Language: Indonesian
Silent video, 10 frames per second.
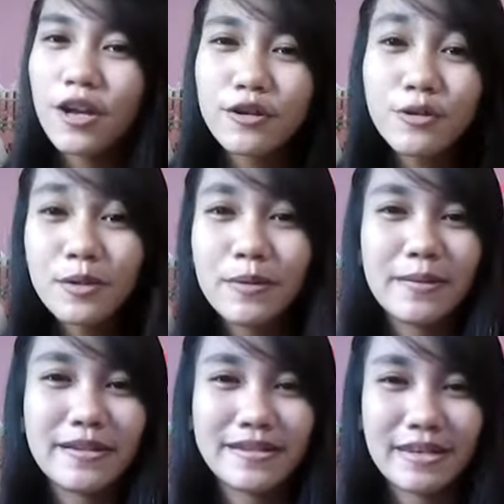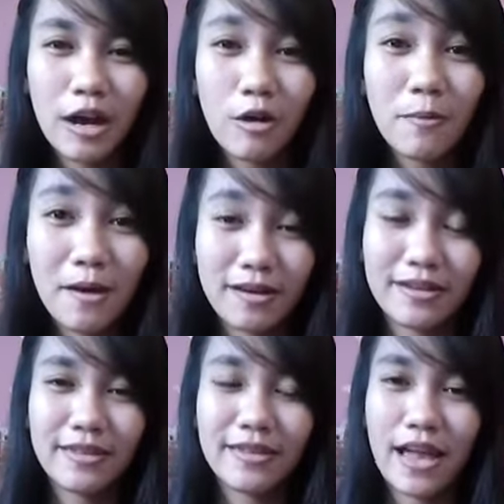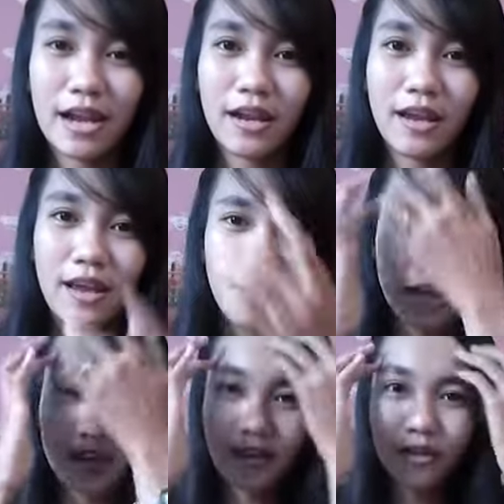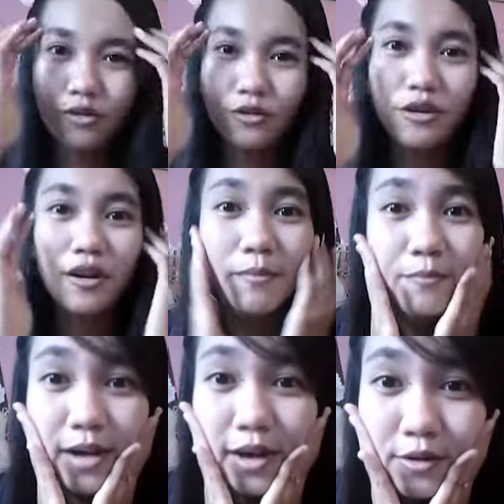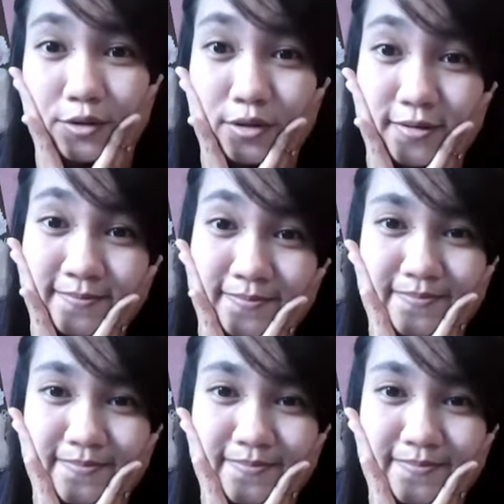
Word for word: ini tuh bener-bener terjangkau banget dan ini tuh aku